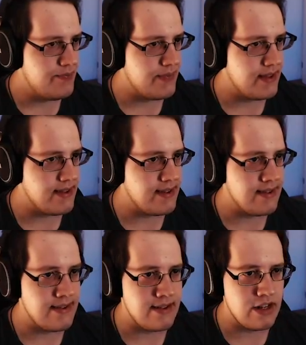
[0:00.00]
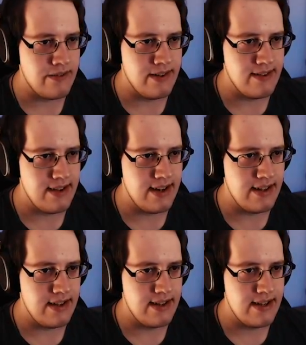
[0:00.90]
Das heißt, das ist dann quasi
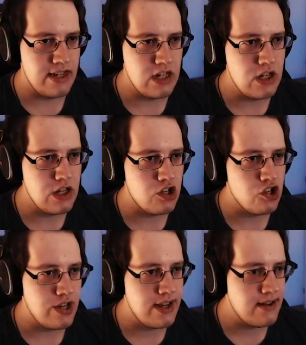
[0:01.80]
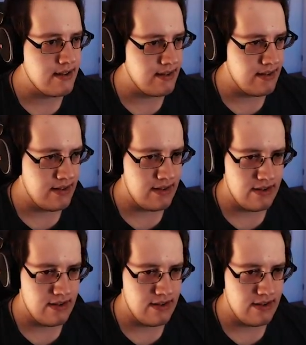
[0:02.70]
eine geschenkte